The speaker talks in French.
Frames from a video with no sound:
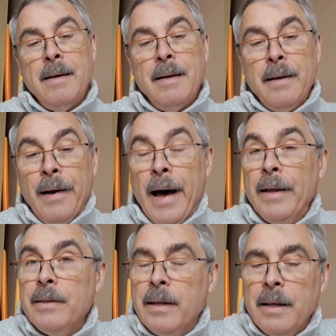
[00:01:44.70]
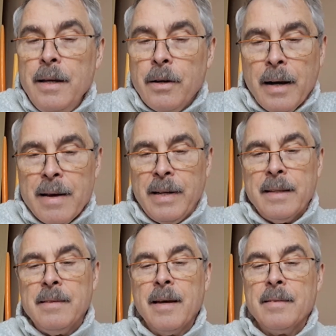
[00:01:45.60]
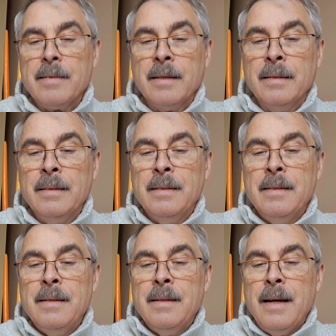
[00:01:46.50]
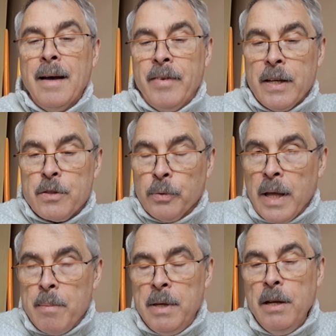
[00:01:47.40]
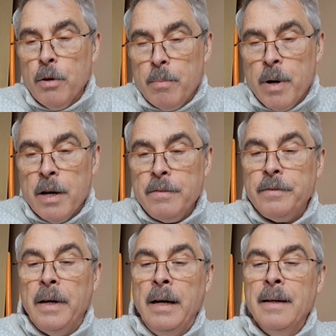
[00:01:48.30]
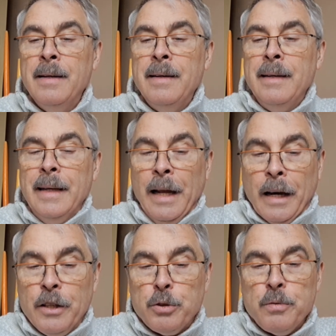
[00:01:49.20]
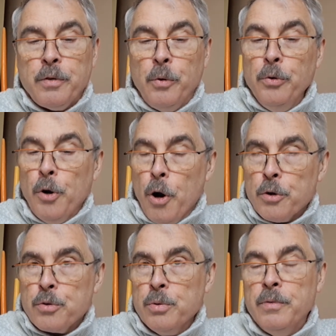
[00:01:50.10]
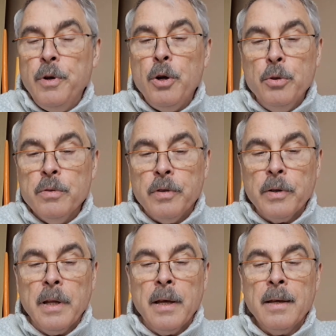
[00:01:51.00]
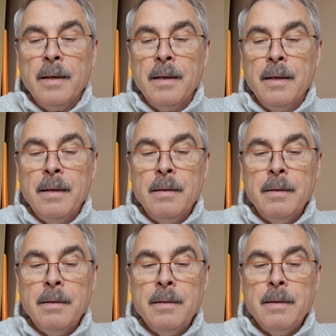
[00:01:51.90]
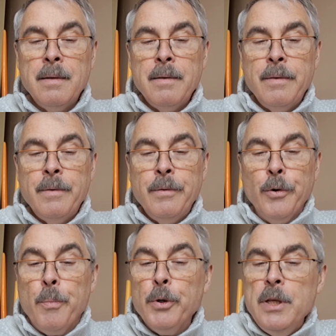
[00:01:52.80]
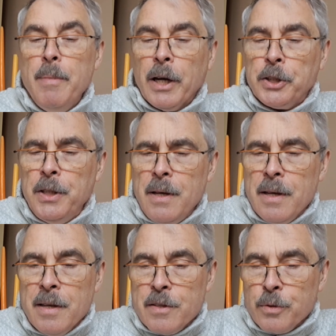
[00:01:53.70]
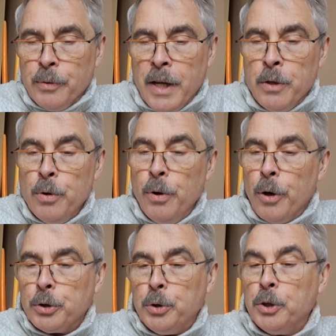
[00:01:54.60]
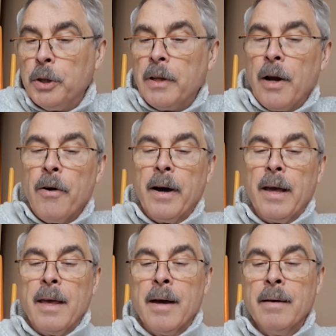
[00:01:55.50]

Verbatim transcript: L'âne gris relève la tête. Avec son ami le bœuf, ils réchaufferont de leur souffle le nouveau-né. Le petit berger et son agneau leur chuchotent à l'oreille